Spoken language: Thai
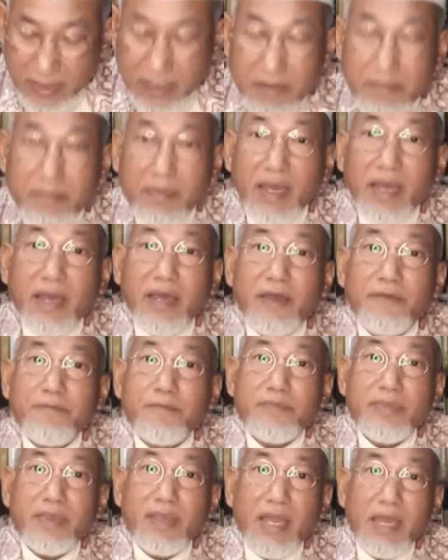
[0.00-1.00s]
ขึ้นมา
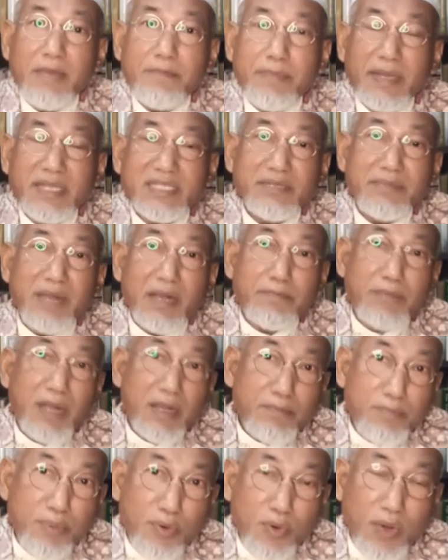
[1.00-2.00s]
ให้เป็นสมัครพ
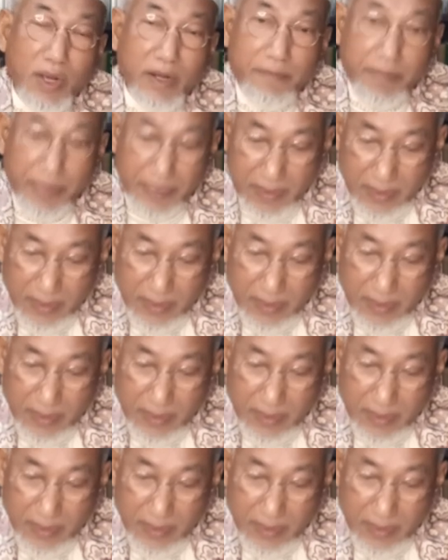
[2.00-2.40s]
รรคพวก